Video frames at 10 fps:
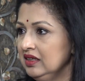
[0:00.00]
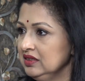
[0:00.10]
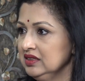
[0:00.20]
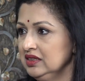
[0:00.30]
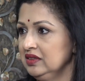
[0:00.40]

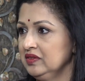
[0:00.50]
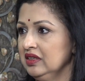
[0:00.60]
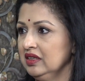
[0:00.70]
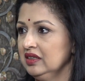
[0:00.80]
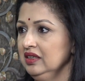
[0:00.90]
ரஜினி சார்
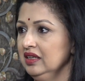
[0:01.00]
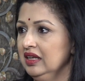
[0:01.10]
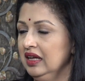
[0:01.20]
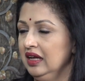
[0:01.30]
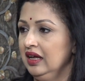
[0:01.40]
வந்தார்
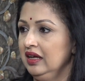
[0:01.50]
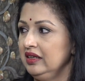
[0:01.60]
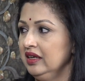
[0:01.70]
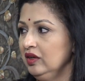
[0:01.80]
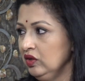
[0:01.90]

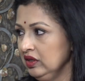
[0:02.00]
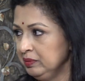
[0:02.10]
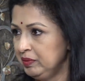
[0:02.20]
என்னோடய